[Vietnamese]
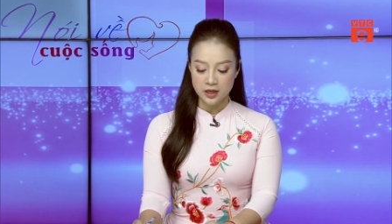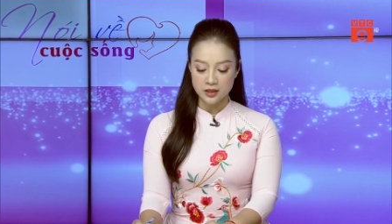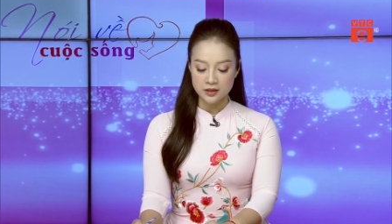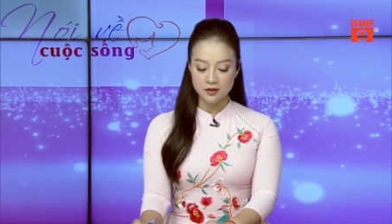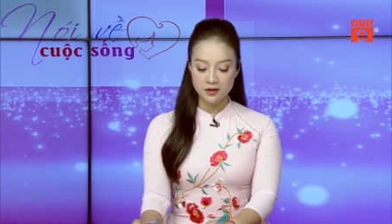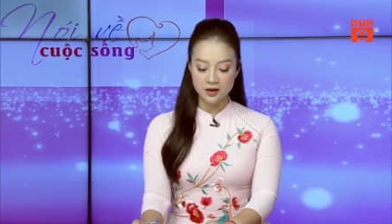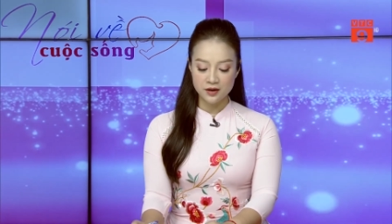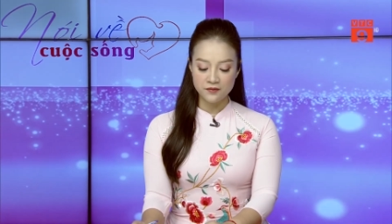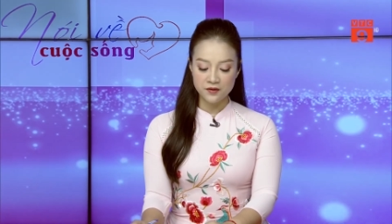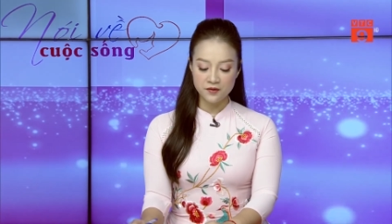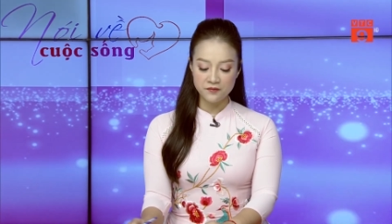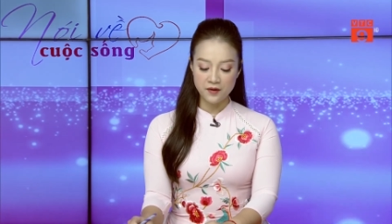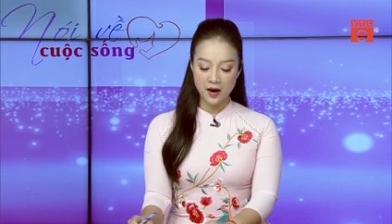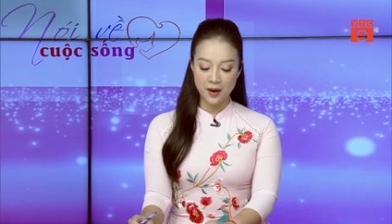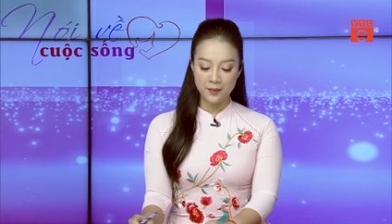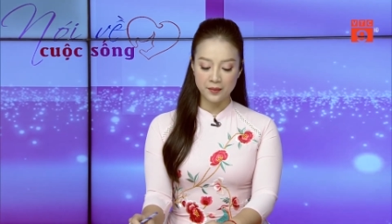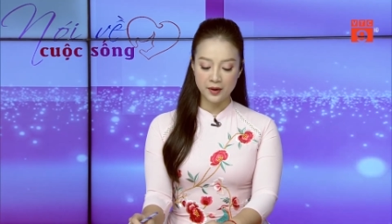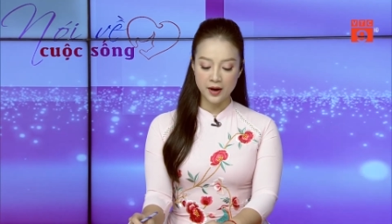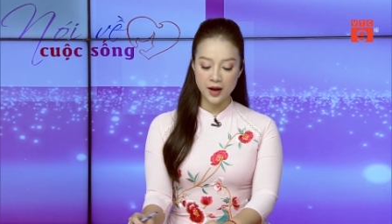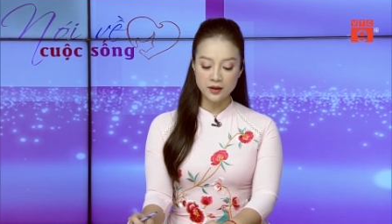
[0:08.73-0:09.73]
xử lý vi
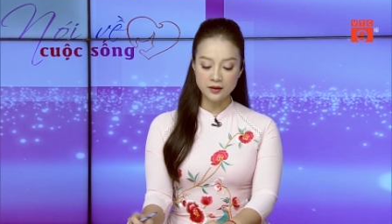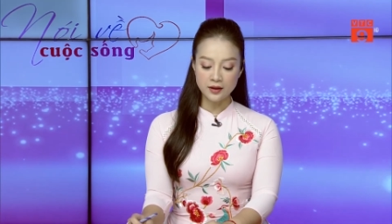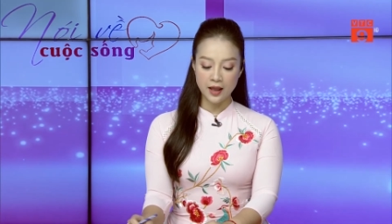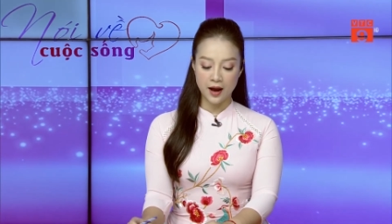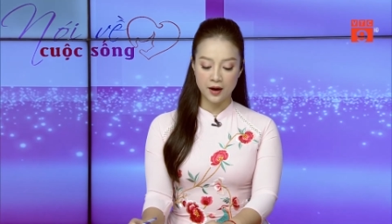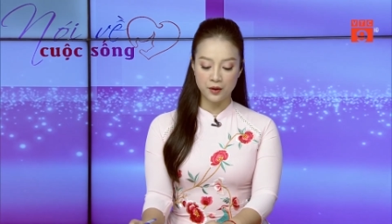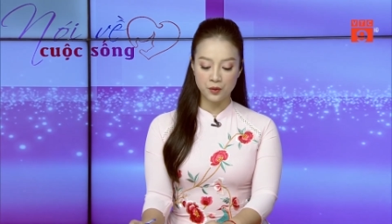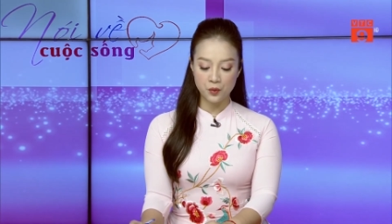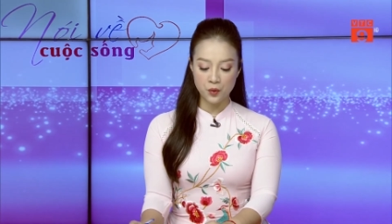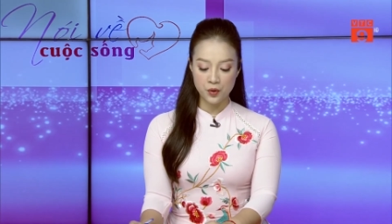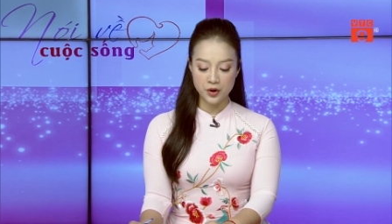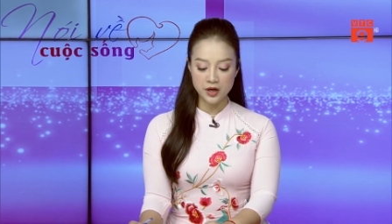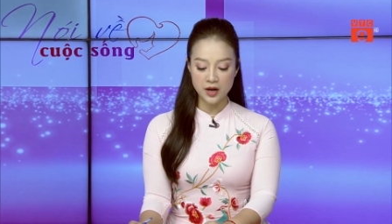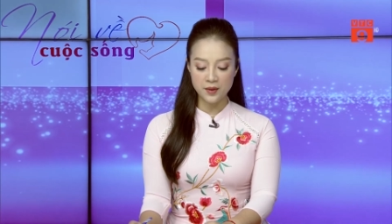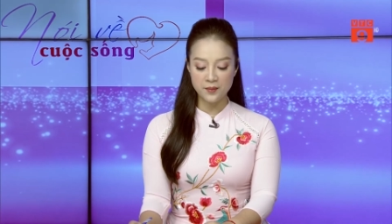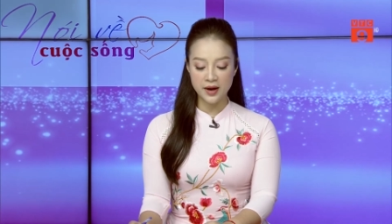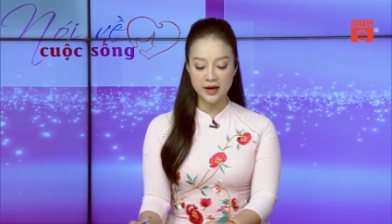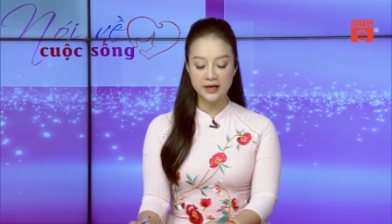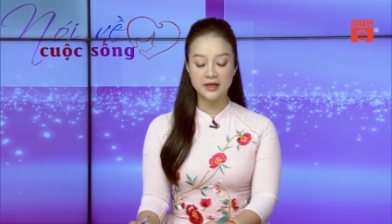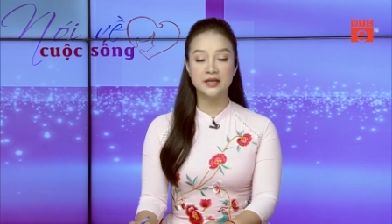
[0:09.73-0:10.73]
phạm các tháng cuối
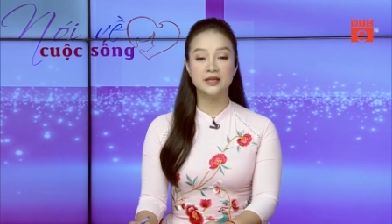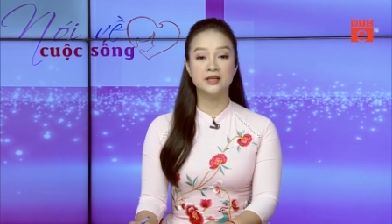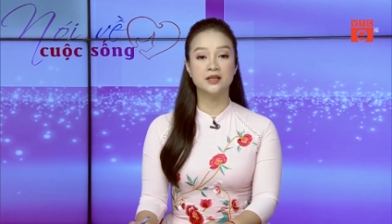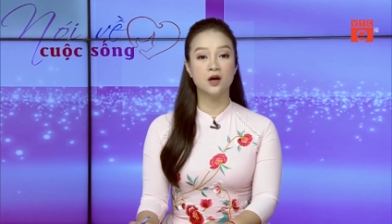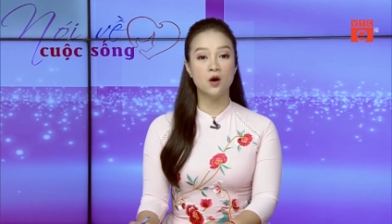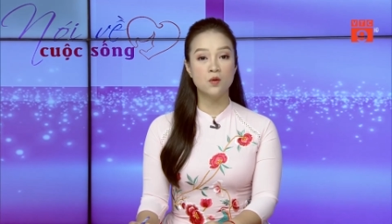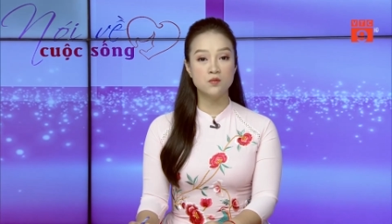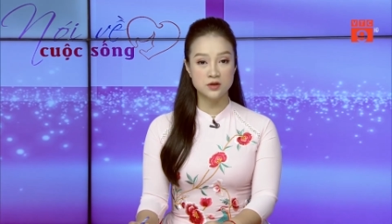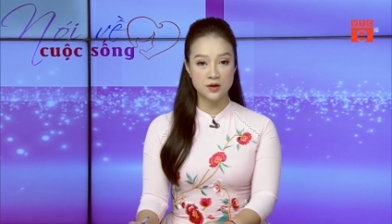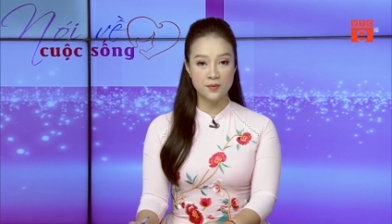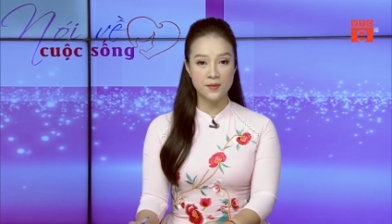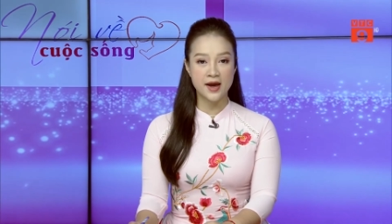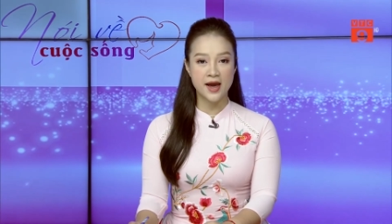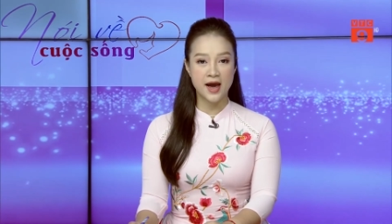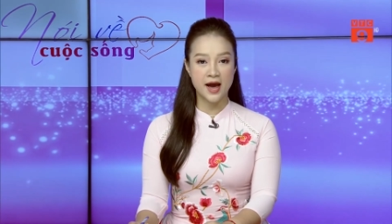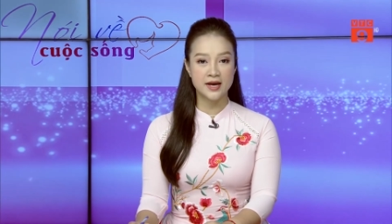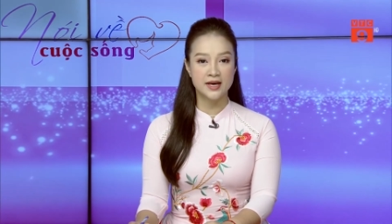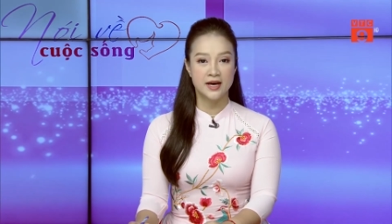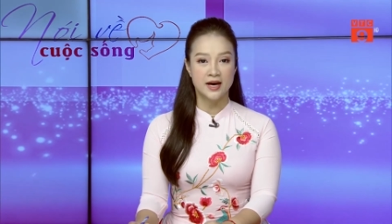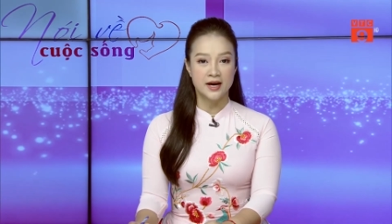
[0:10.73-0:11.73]
năm hai nghìn không trăm hai mươi hai,